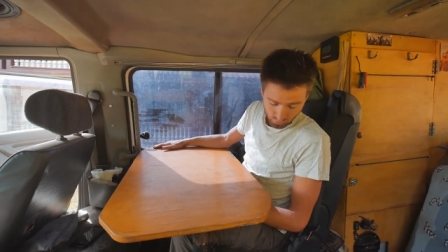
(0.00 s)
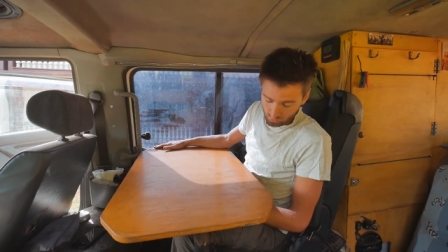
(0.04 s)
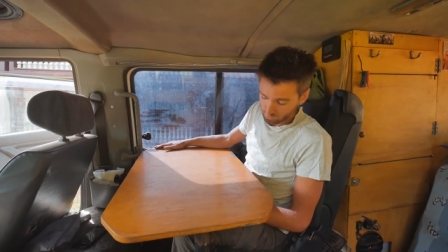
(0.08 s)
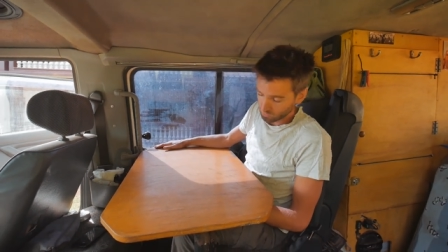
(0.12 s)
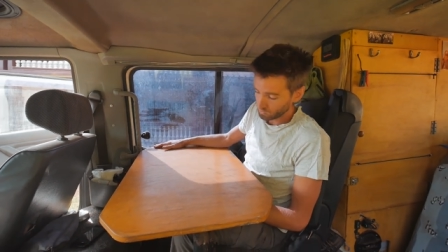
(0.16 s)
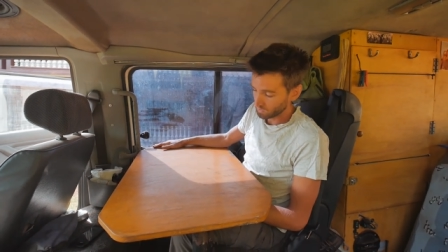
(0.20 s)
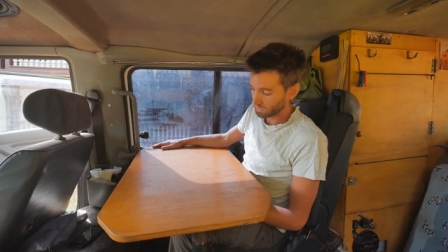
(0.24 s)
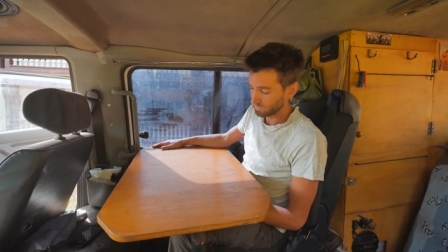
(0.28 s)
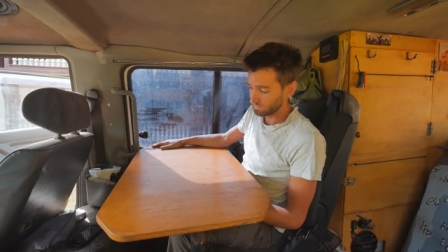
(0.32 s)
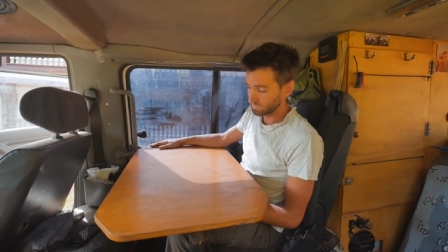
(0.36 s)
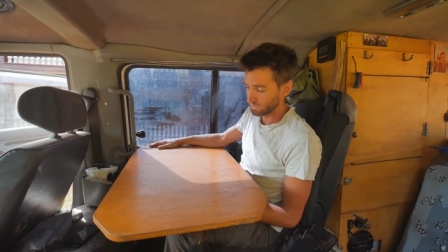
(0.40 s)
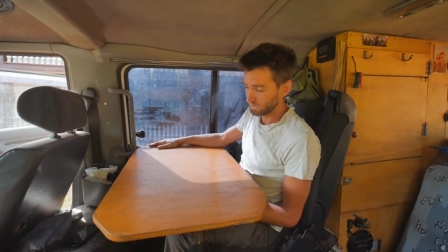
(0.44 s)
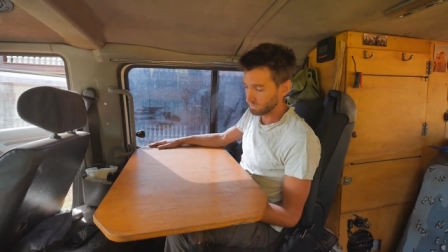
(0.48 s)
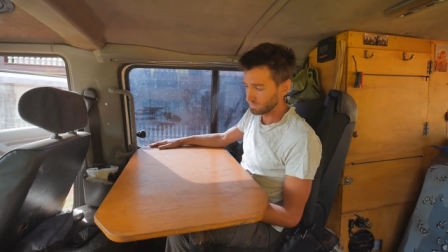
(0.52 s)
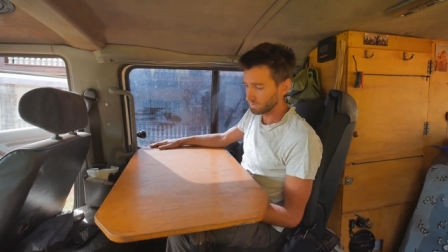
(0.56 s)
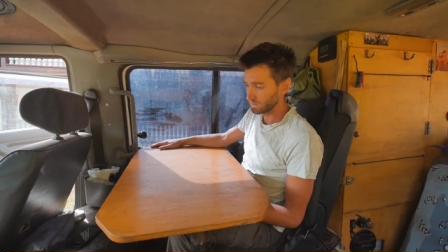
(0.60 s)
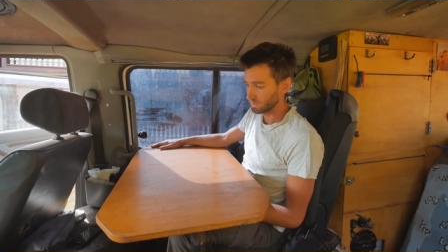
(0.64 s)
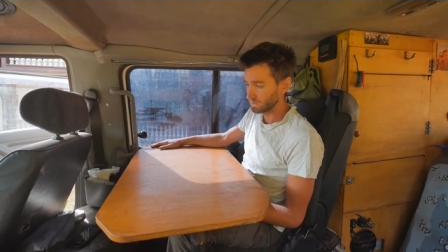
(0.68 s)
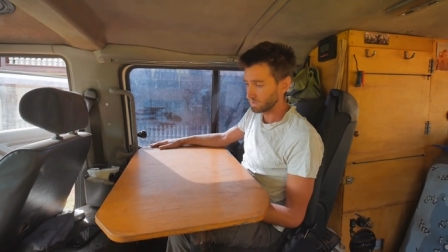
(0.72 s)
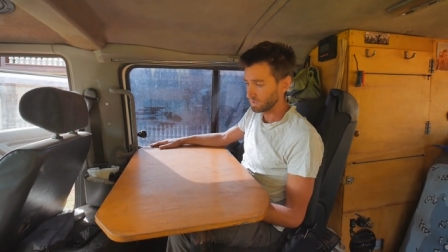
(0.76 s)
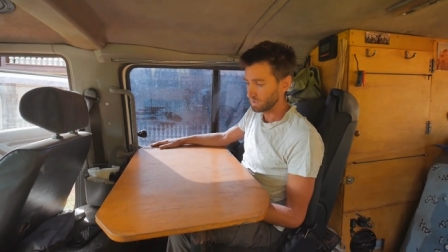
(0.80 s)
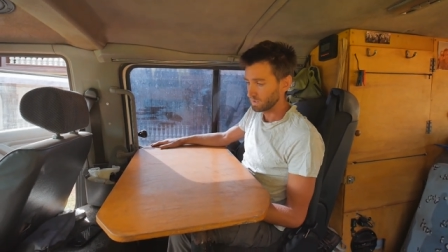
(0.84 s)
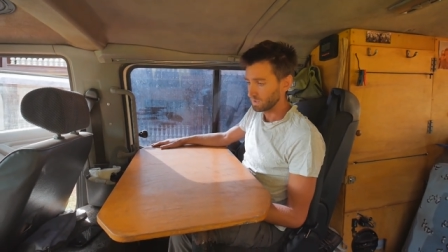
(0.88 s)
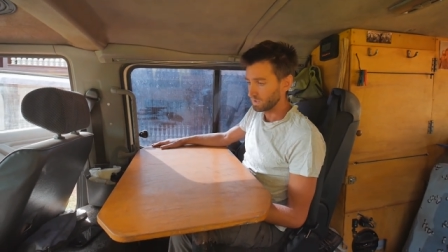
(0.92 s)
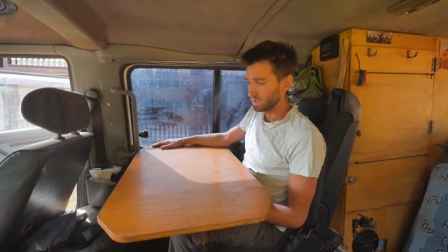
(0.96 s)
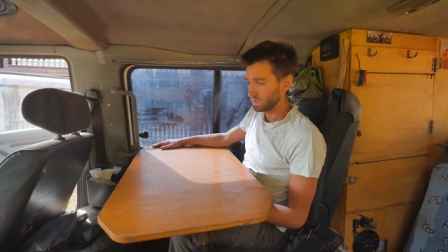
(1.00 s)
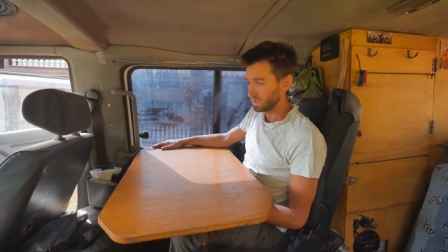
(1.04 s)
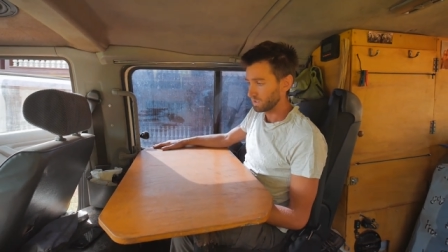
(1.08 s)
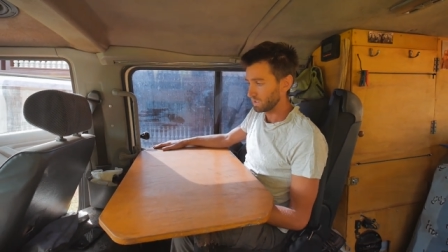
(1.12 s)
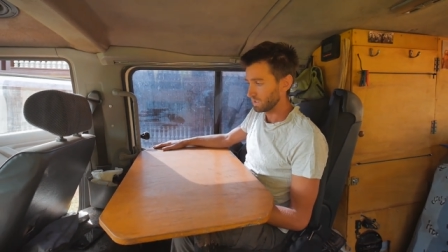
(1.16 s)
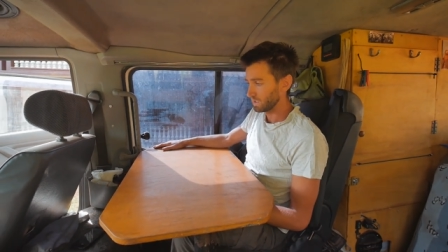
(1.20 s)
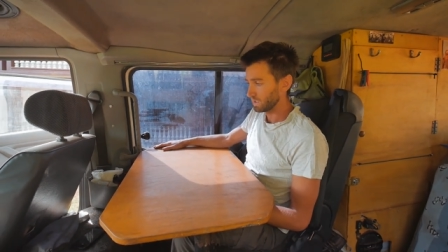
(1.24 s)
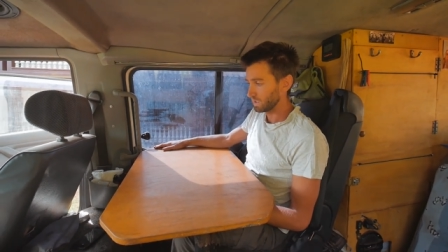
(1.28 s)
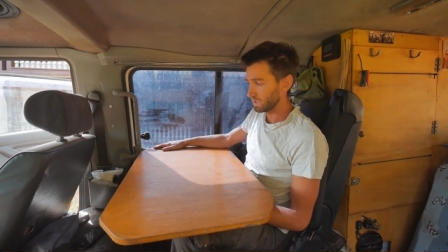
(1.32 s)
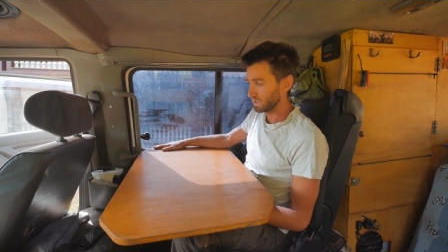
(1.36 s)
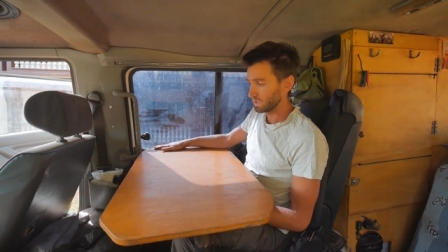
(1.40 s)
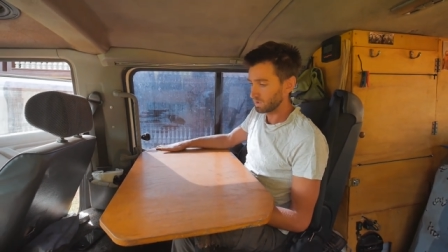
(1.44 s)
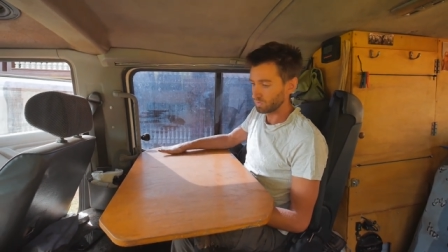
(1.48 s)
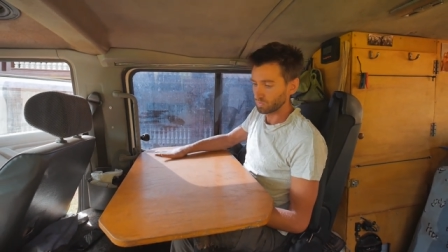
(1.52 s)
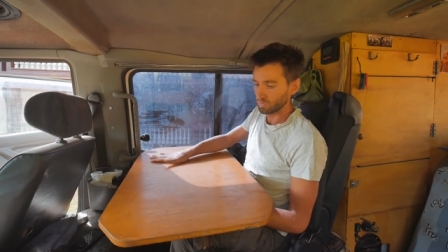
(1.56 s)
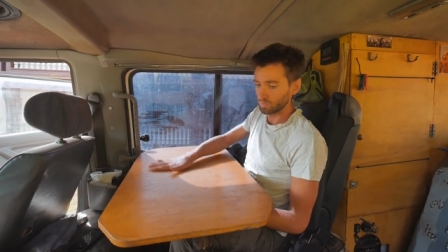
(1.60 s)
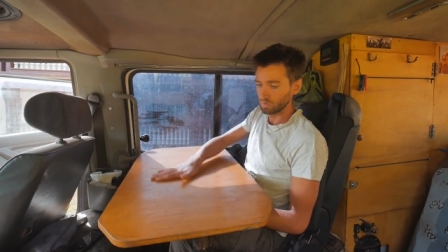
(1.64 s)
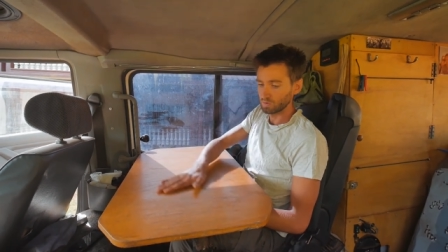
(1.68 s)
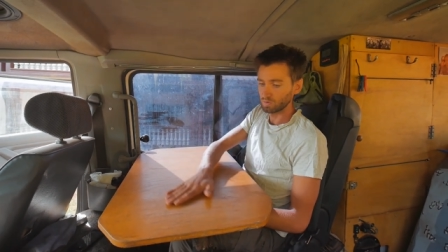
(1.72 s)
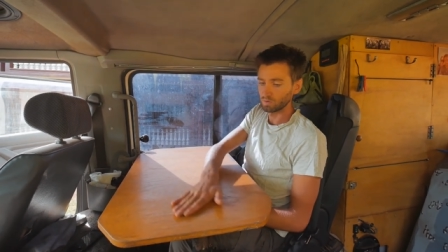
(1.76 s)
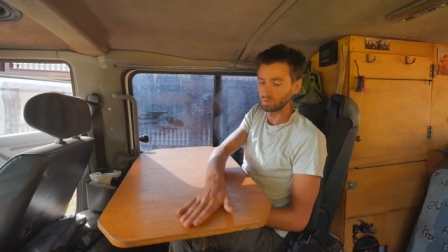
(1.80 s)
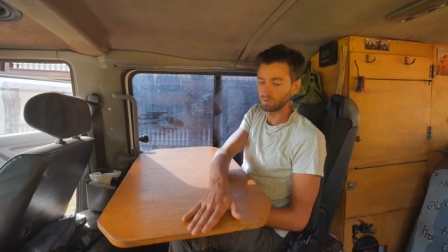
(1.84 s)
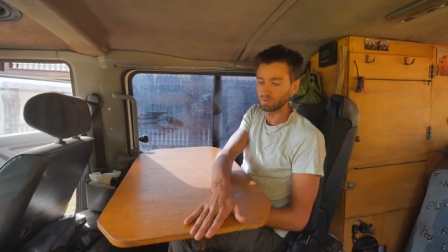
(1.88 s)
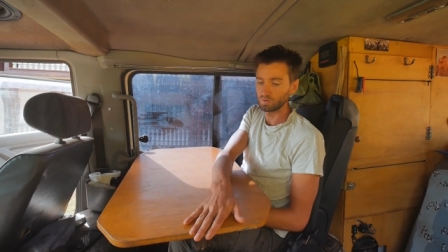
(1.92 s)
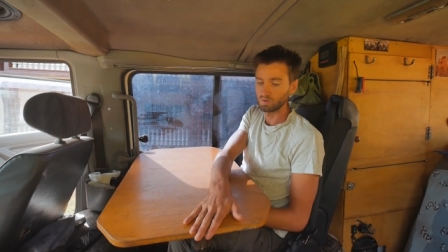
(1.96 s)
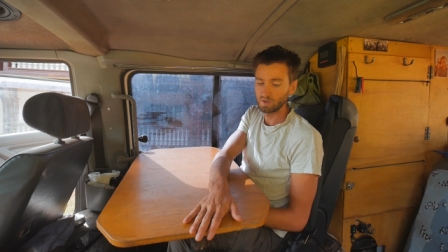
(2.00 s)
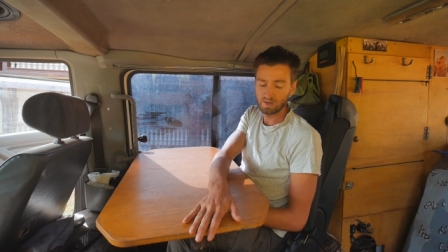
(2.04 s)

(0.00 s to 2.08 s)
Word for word: de la, fenêtre. Et donc euh,